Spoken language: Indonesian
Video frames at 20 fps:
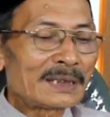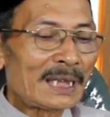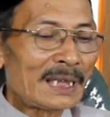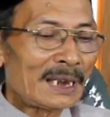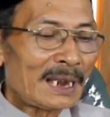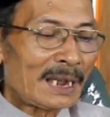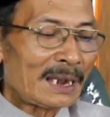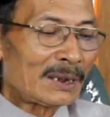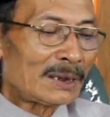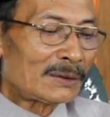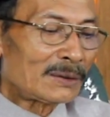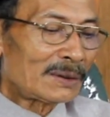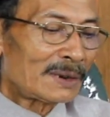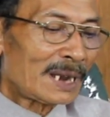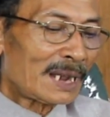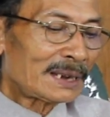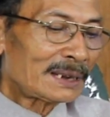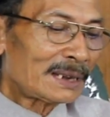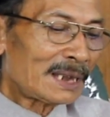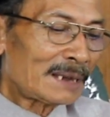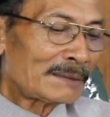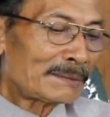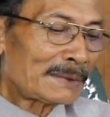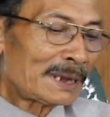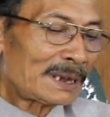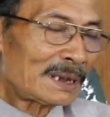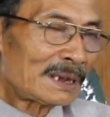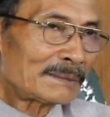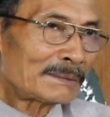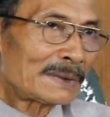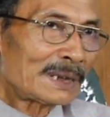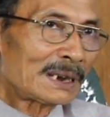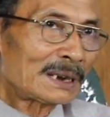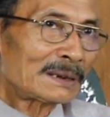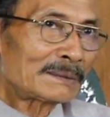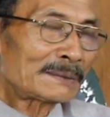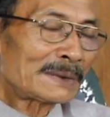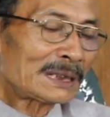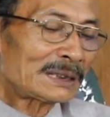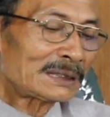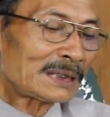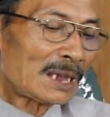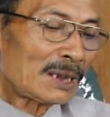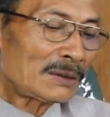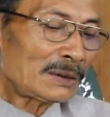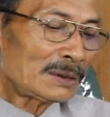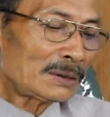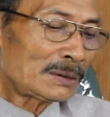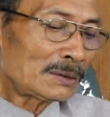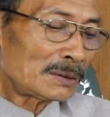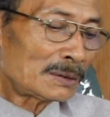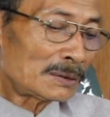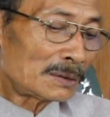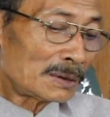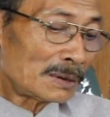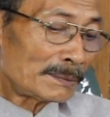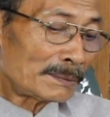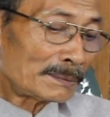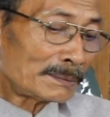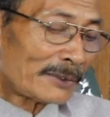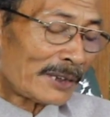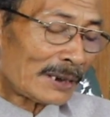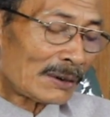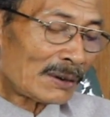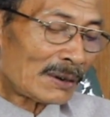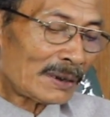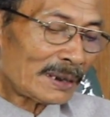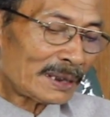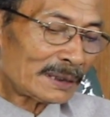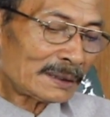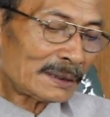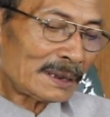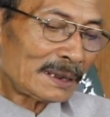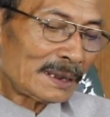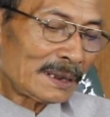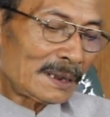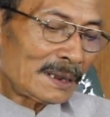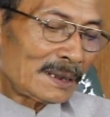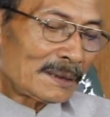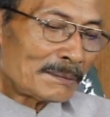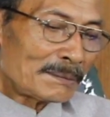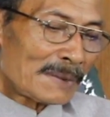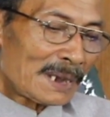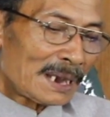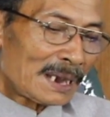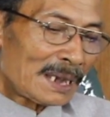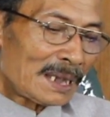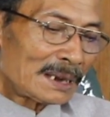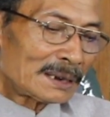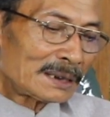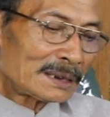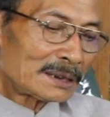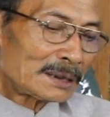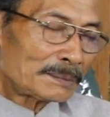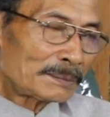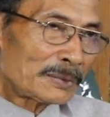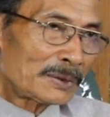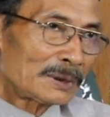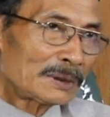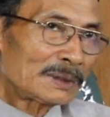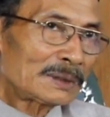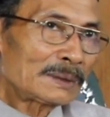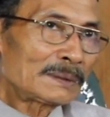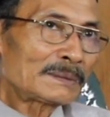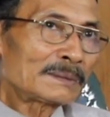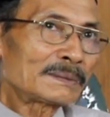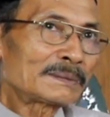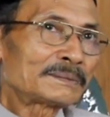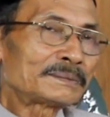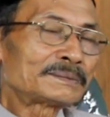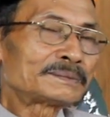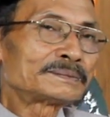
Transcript: jarang orang yang mengetahui hukum paroid maka hal tersebut